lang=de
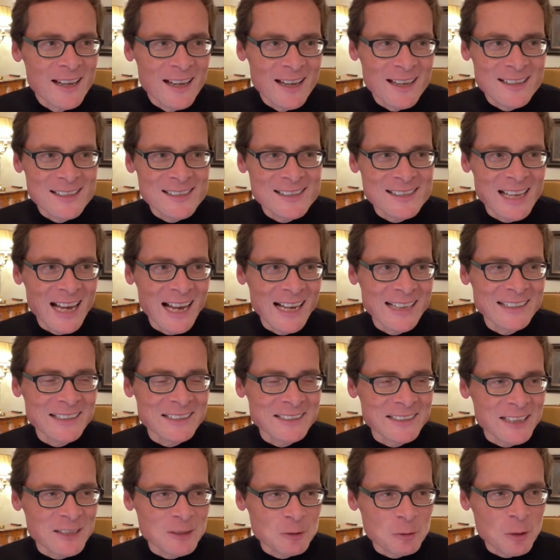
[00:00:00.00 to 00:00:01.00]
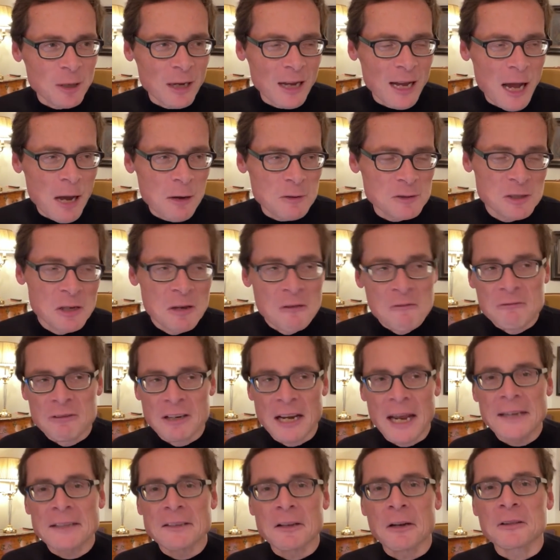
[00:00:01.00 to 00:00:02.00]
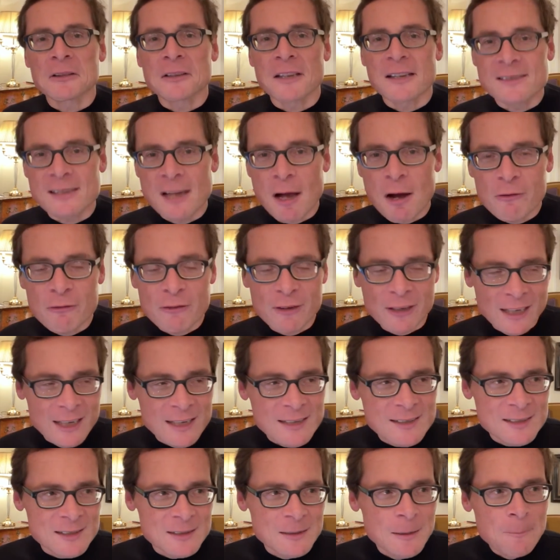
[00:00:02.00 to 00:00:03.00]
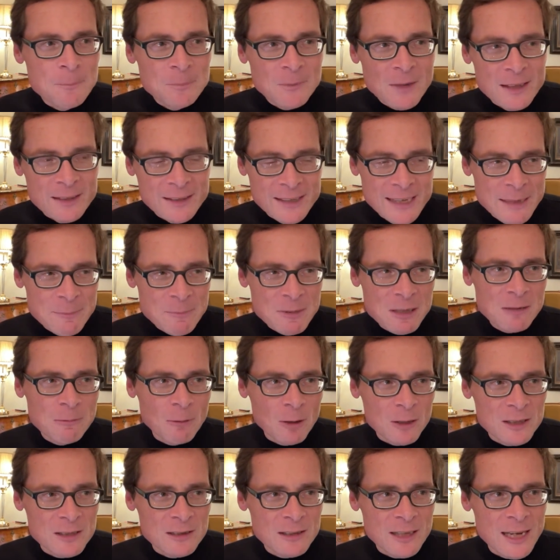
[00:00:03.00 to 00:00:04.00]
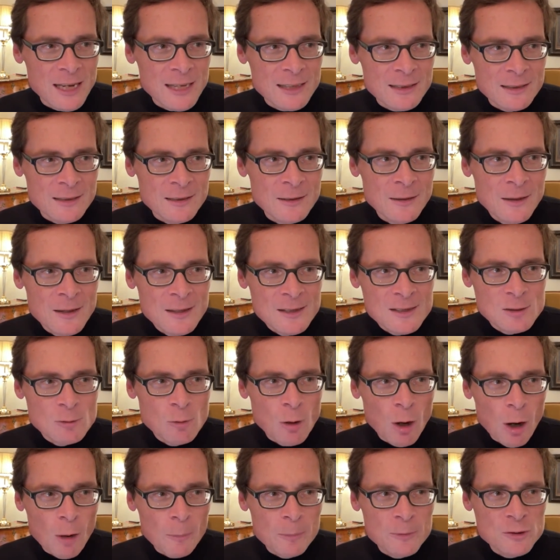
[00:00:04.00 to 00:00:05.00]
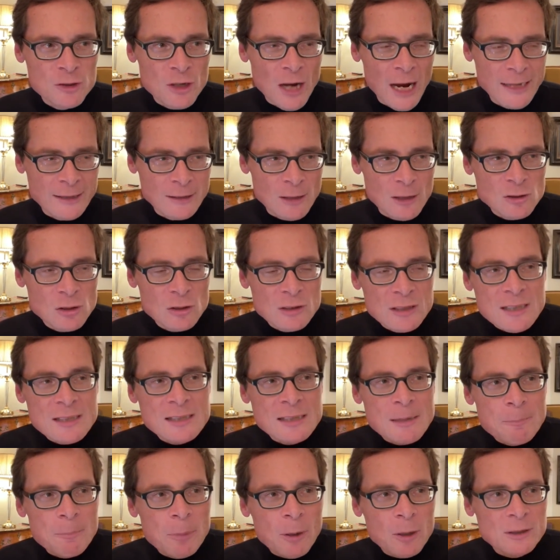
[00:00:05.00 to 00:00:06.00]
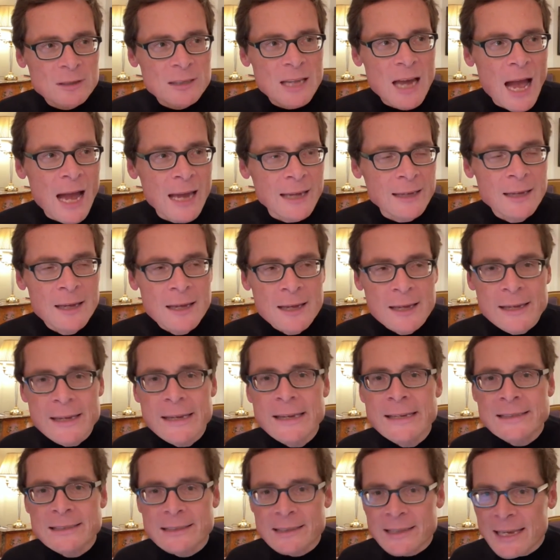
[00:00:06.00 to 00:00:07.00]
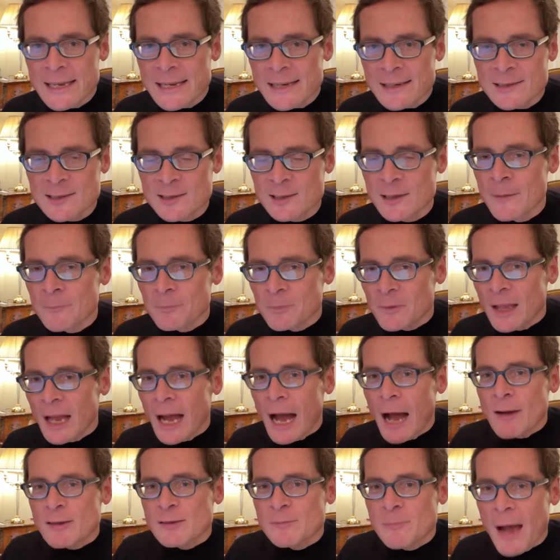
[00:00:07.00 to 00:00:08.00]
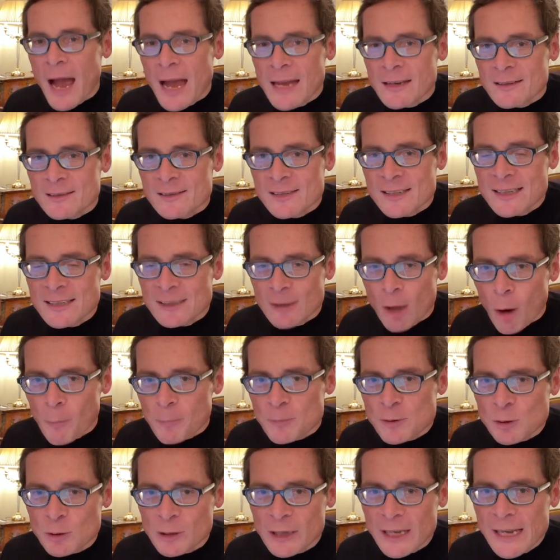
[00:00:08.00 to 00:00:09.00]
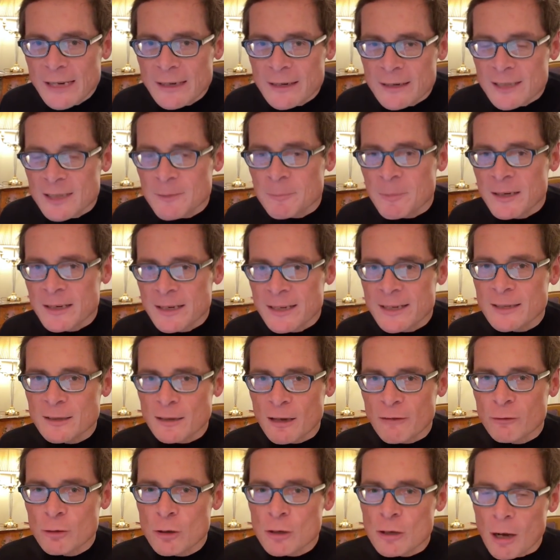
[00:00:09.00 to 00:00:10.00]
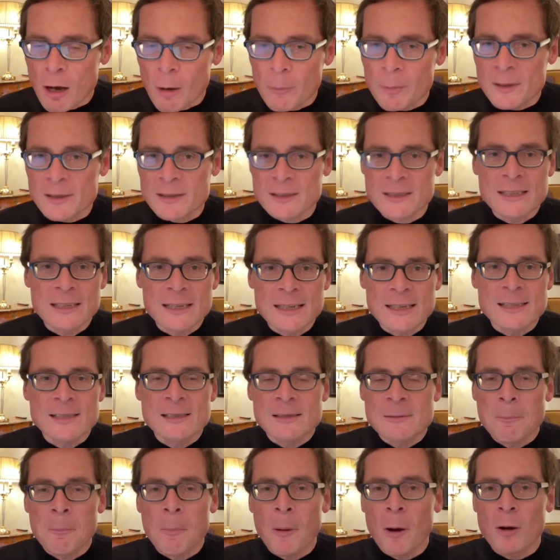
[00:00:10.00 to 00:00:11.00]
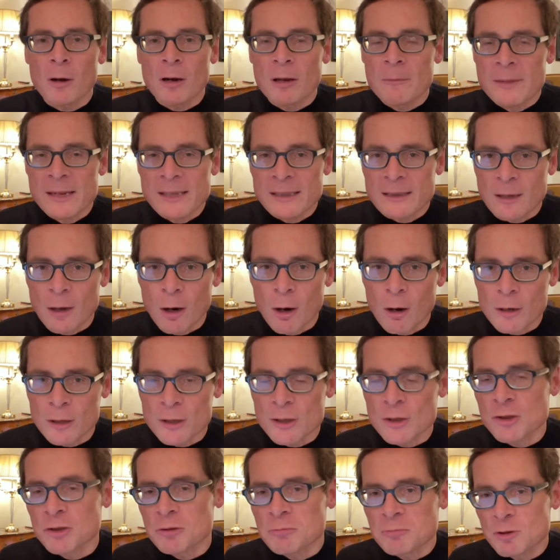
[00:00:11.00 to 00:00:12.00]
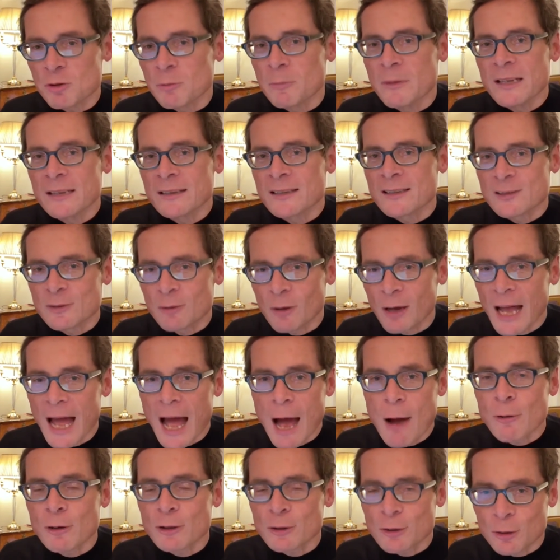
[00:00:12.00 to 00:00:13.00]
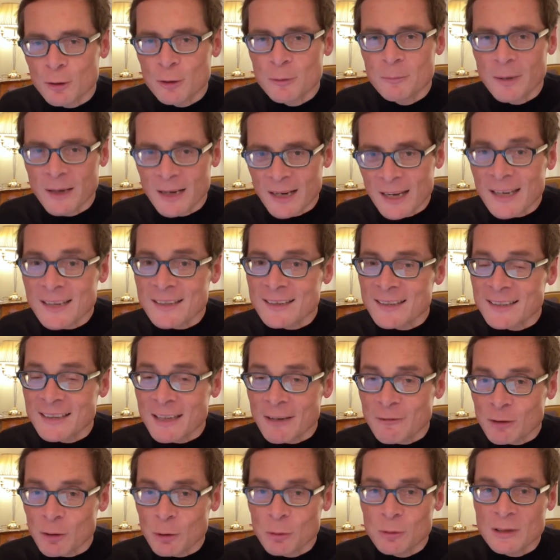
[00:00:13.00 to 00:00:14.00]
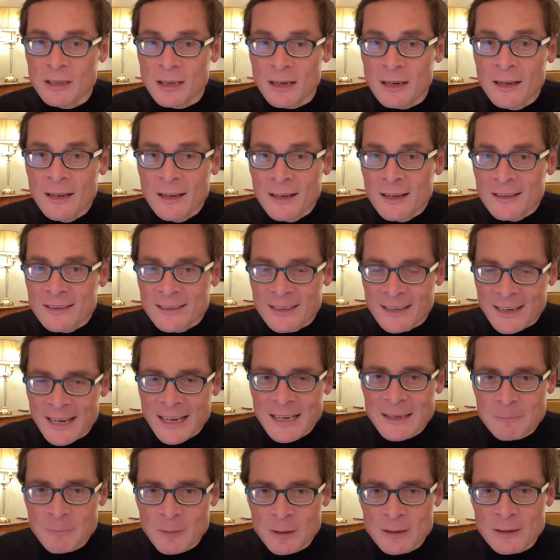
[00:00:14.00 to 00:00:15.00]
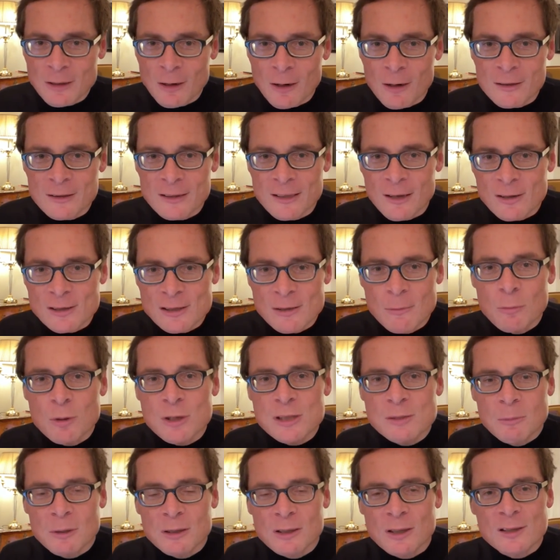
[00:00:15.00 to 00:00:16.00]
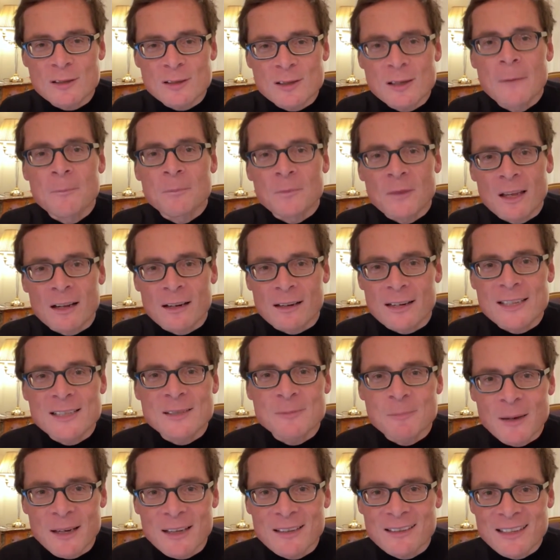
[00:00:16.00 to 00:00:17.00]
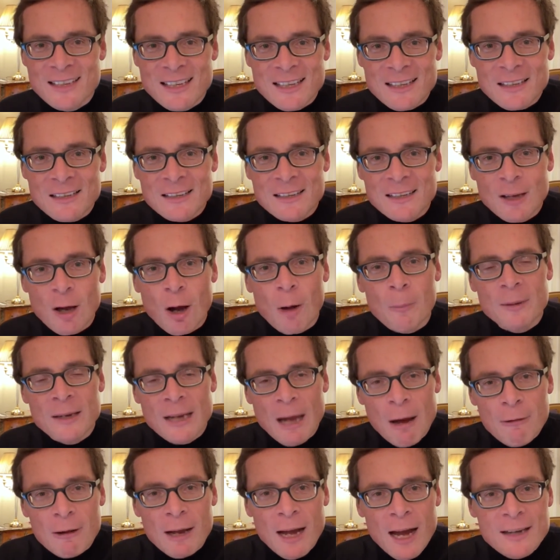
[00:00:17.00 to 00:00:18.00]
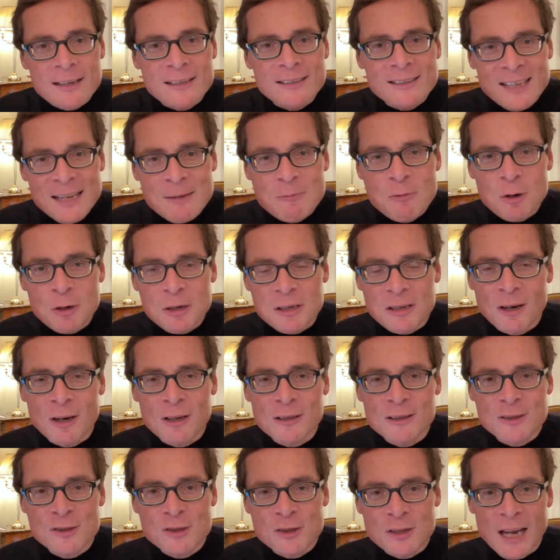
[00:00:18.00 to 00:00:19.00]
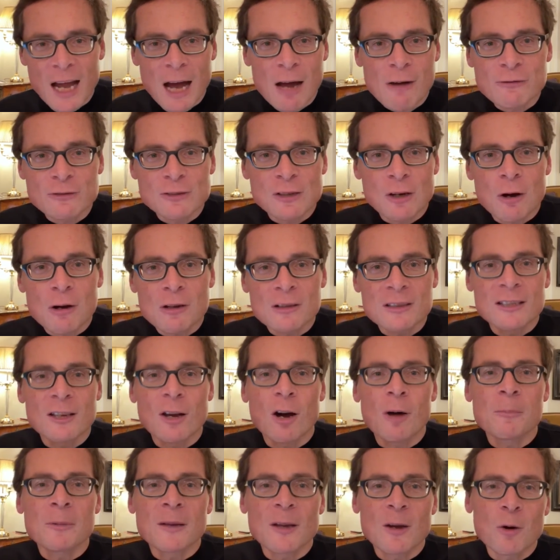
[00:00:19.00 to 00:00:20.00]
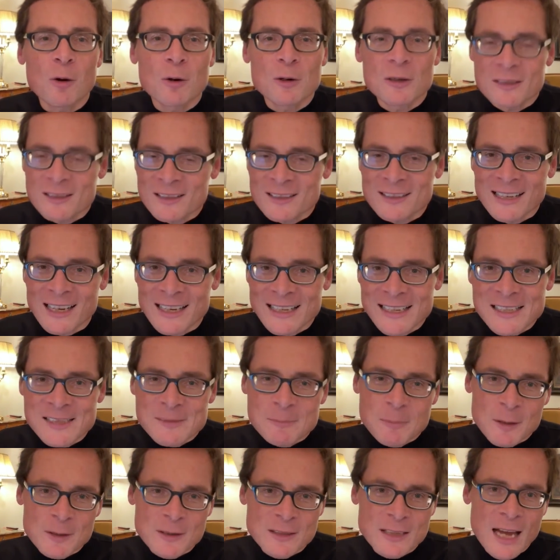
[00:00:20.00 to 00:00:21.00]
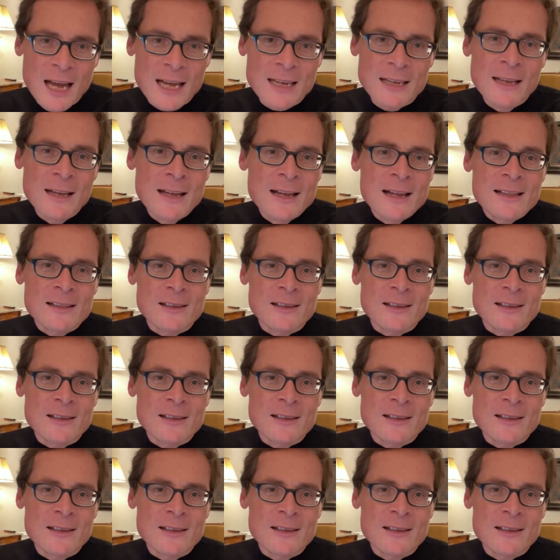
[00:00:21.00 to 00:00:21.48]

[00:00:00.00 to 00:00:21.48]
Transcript: Er ist einer, der durchaus, vielleicht hat er es auch vergessen, Nehmerqualitäten zu haben scheint. Also diese Partei ist links, aus meiner Sicht abzulehnen. Ich bin nicht dafür, aber die ist parlamentarisch zumindest noch hauchdünn berechtigt aufgrund der Direktmandate. Also muss man das respektieren. Die haben auch einen demokratischen Auftrag, die Abgeordneten der Linkspartei.